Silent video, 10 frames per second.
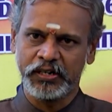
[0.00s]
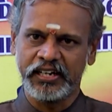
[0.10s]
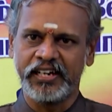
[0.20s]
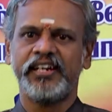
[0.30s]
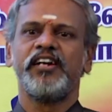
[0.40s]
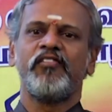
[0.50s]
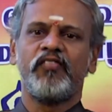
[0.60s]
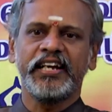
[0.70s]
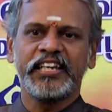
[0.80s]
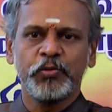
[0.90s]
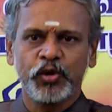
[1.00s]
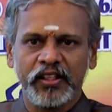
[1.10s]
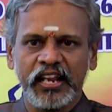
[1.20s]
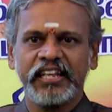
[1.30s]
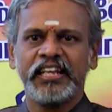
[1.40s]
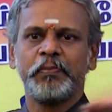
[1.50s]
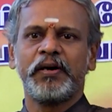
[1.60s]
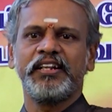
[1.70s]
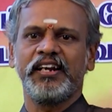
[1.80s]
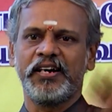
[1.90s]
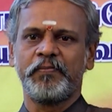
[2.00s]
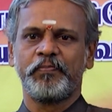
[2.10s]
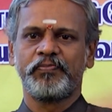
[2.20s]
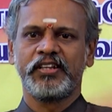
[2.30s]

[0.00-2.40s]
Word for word: பண்ணுங்கள் வாக்கிங் போகிறதெல்லாம் நீங்கள் நிப்பாட்டிடலாம்